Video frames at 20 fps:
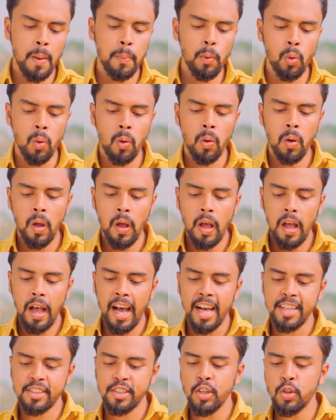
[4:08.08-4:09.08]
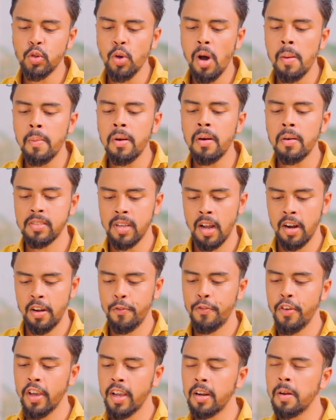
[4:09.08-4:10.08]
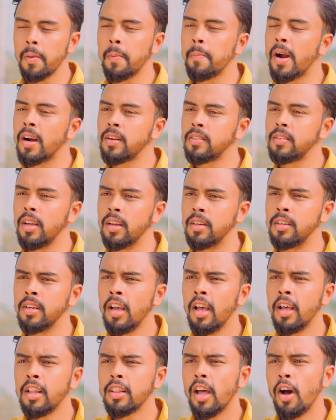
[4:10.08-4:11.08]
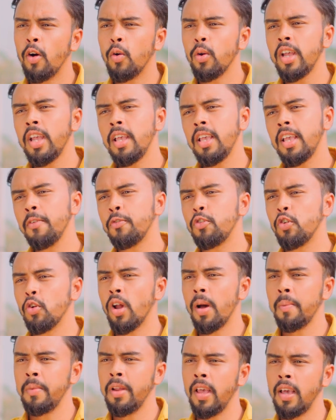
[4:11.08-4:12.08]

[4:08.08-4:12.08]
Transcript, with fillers: বাবু আজকে তো আমার সার্টিফিকেটের বার্থডে তাহলে এই গিফটগুলো আমি